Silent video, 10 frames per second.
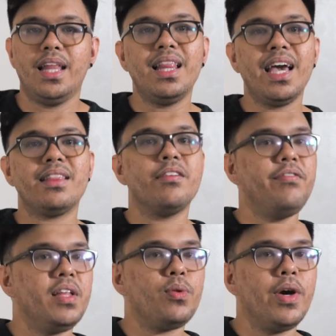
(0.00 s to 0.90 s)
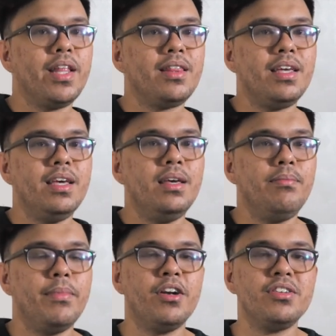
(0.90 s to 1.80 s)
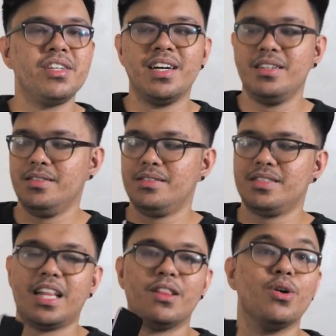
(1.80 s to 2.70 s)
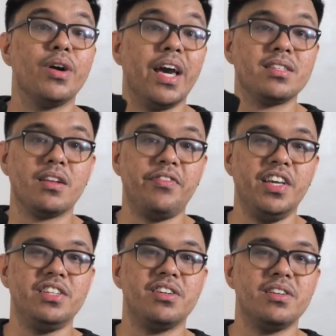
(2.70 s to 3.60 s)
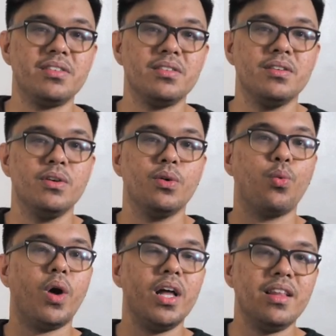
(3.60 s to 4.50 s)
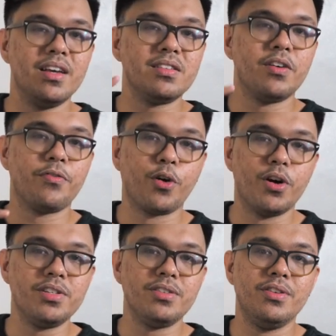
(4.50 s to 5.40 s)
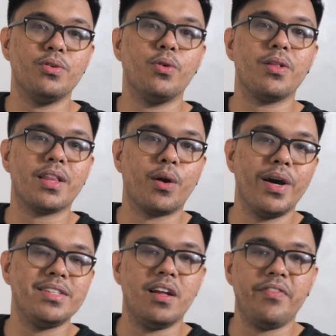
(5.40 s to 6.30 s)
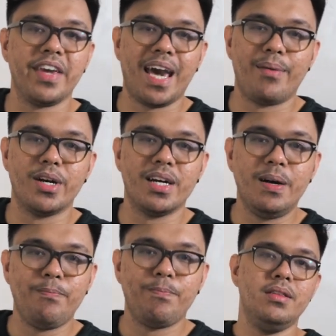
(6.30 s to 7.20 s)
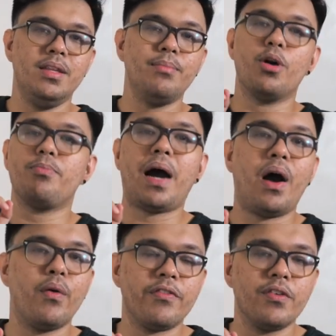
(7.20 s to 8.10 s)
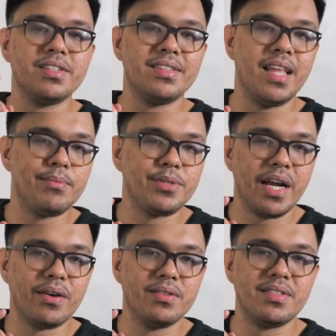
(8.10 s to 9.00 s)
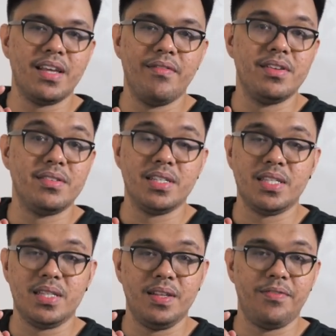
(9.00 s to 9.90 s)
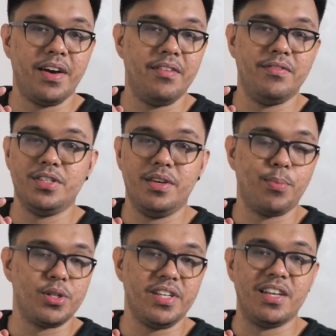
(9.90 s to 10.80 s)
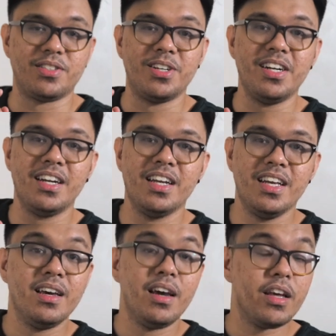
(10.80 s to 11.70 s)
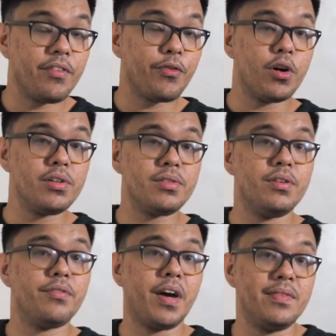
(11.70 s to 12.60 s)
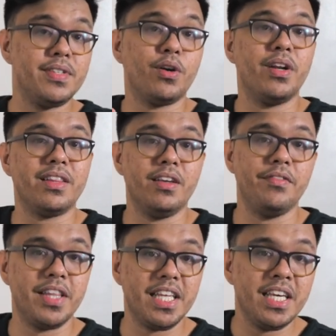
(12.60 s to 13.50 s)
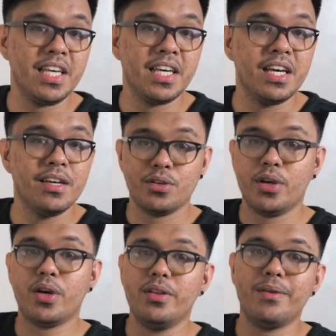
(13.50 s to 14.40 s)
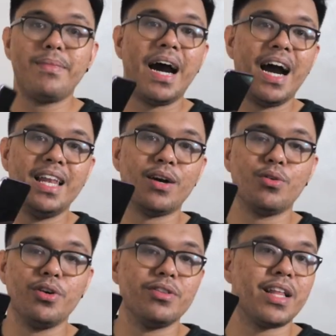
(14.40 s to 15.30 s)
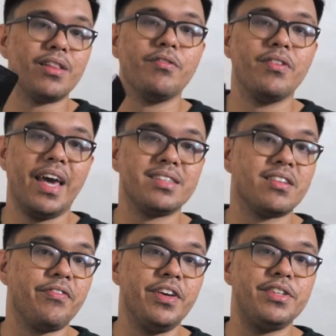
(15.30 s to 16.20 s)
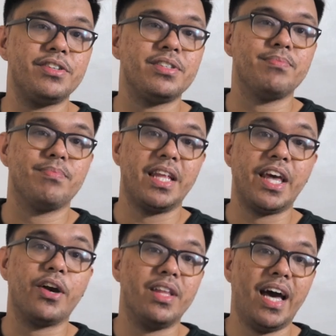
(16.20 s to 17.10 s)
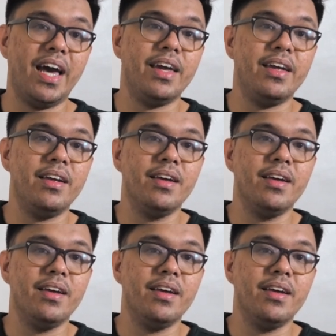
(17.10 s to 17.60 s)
Unlike the V20, meron siyang tatlong extra features. One is, of course, yung ultra-wide selfie camera, the more powerful Snapdragon 765G processor, and of course, yung 5G connectivity. So, ikaw nang bahala kung yung tatlong extra features ba na yun ay